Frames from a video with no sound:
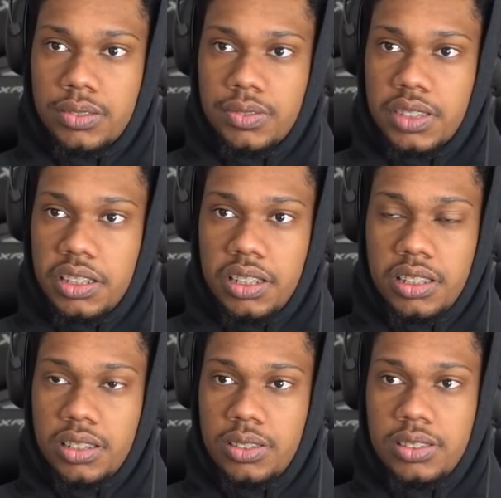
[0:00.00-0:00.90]
Véi,
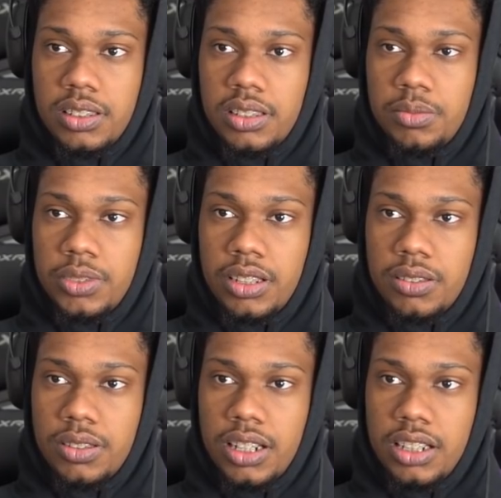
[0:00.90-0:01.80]
nossa, tem que ter muita
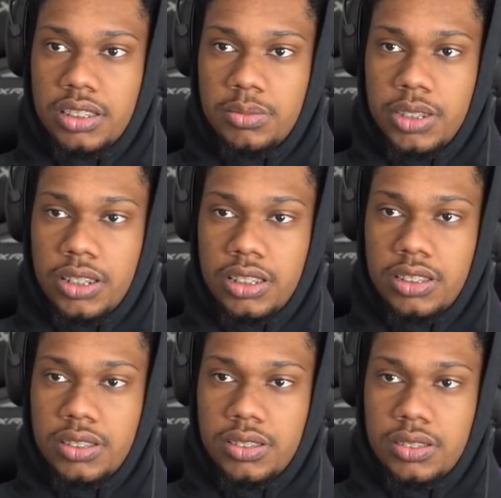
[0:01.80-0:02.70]
coragem, né? Olha
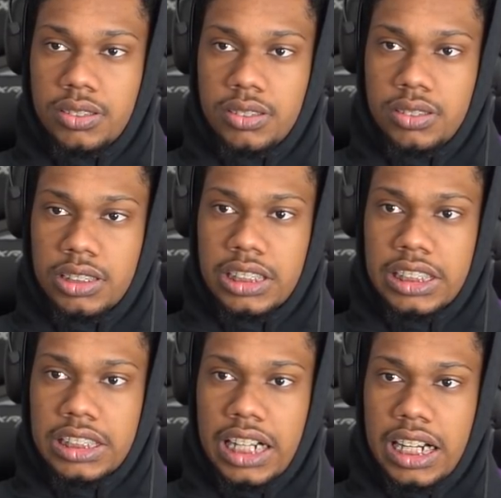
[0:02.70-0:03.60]
isso.
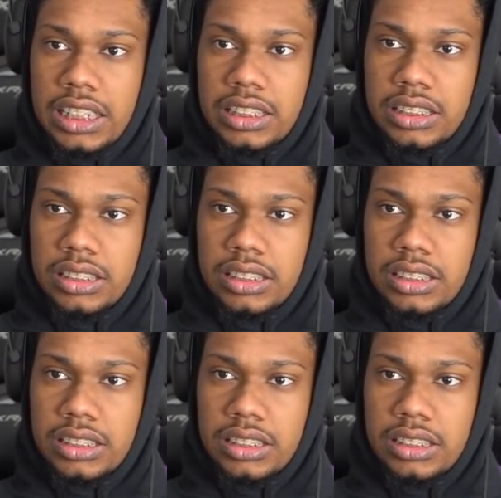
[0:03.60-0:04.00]
Ai.